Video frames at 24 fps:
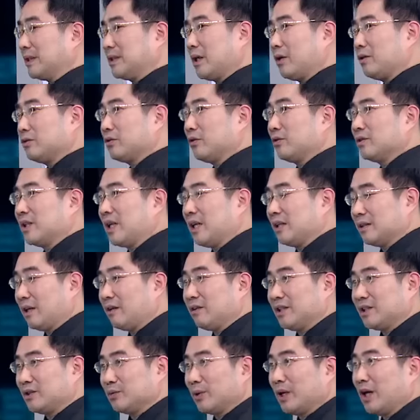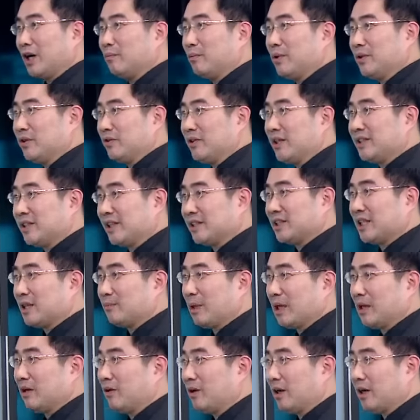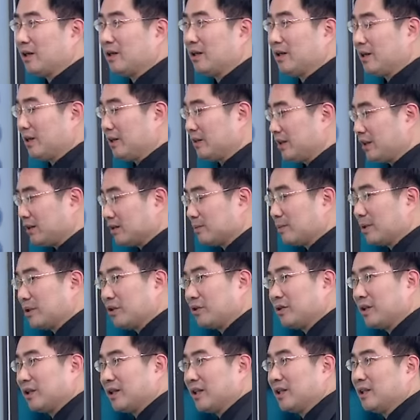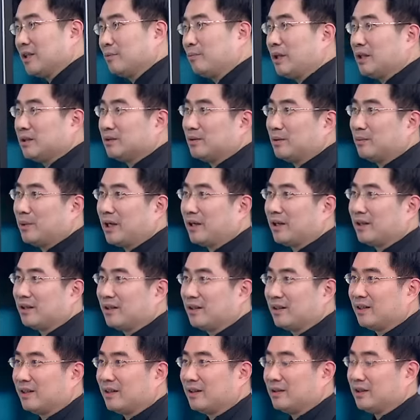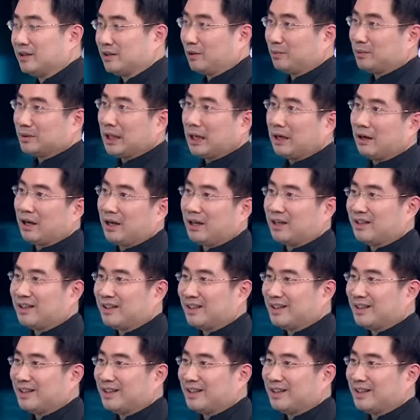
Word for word: 票在我手上，然后你是我的好朋友，你也想进来买的话，对，那我是不是要丢点给你？不然你怎么买，哦，你收不到啊，